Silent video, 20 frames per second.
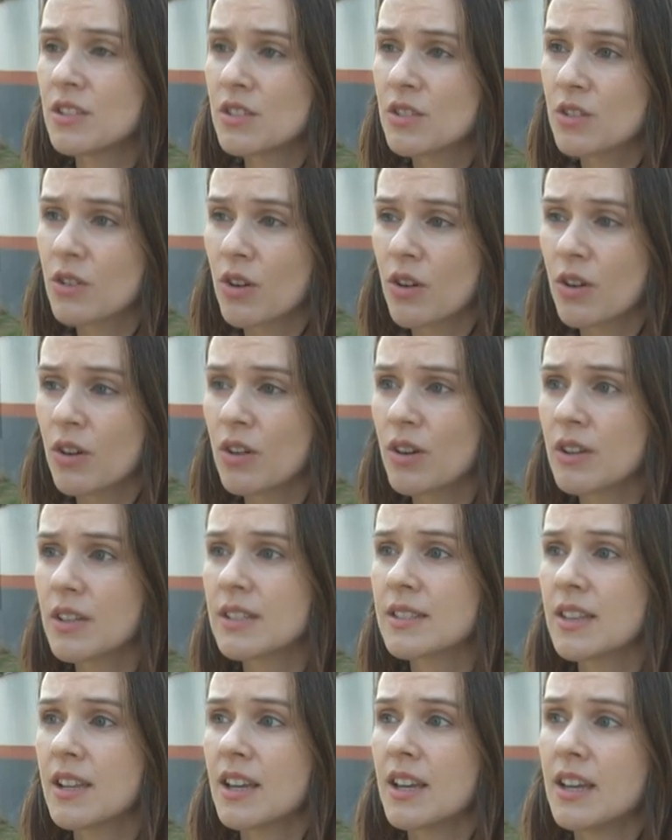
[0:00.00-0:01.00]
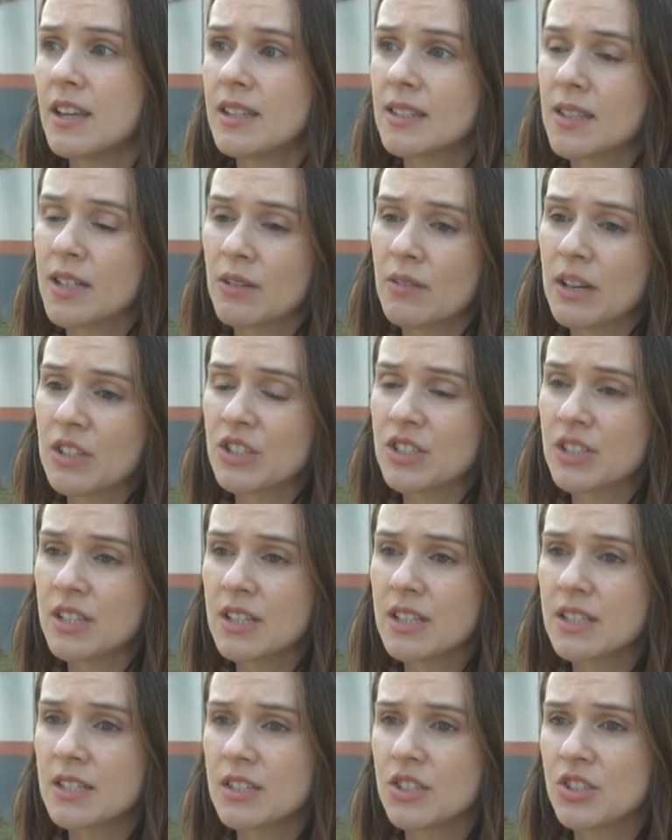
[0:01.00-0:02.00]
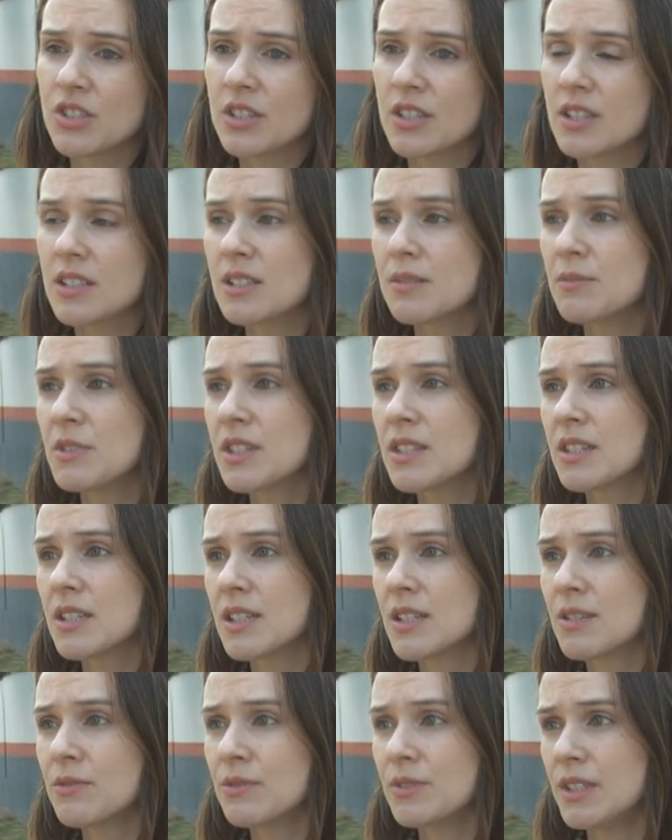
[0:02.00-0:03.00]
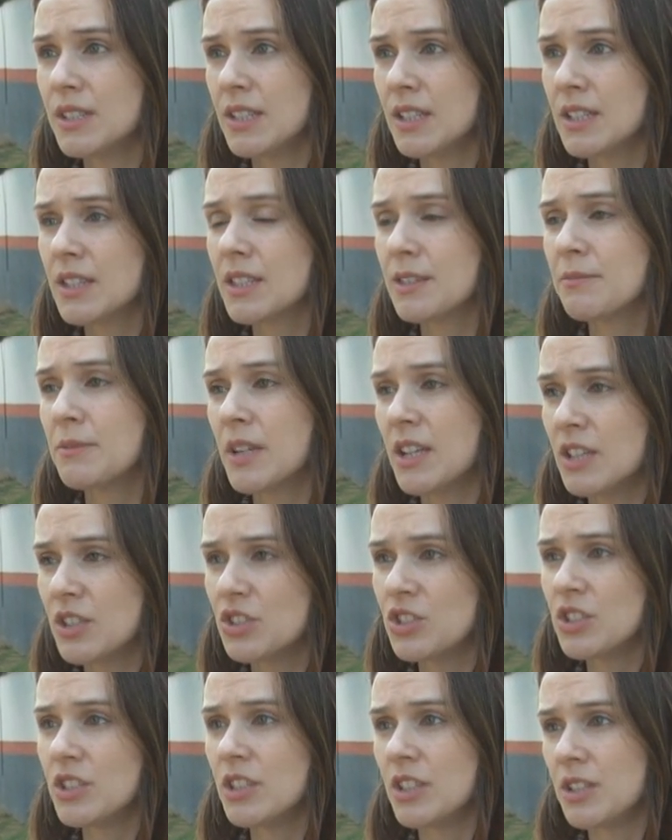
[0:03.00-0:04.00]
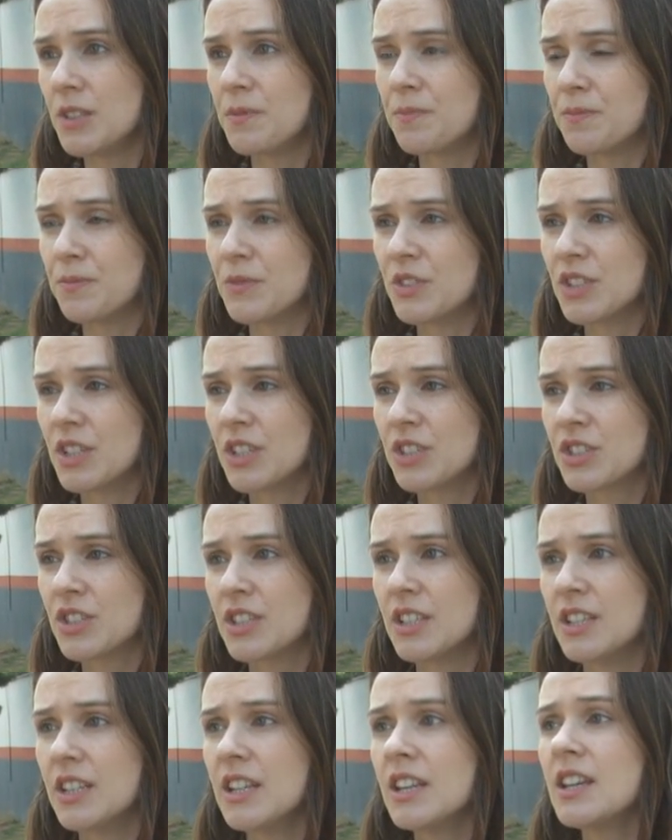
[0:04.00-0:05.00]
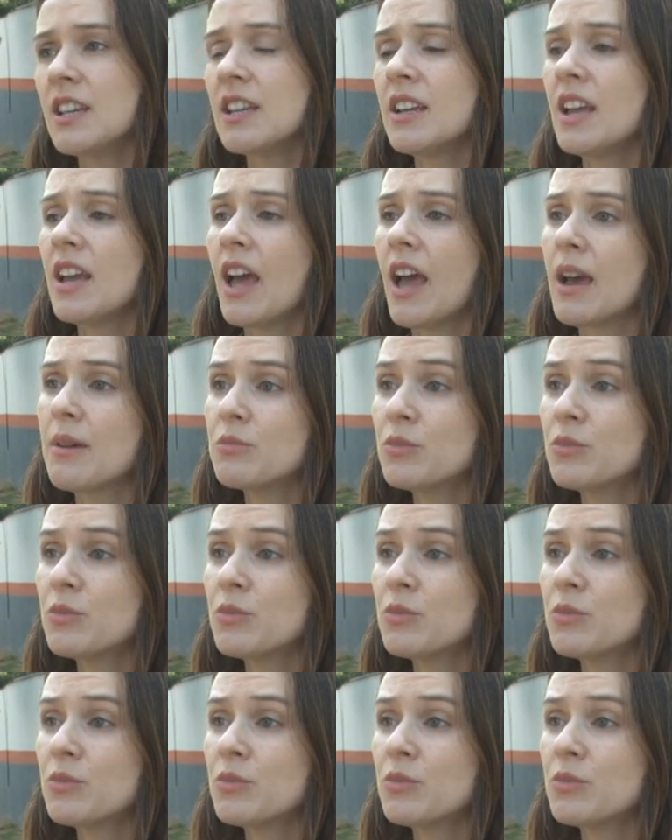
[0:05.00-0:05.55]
em escolas, então a chance de transmissão e, e também de, de adquirir é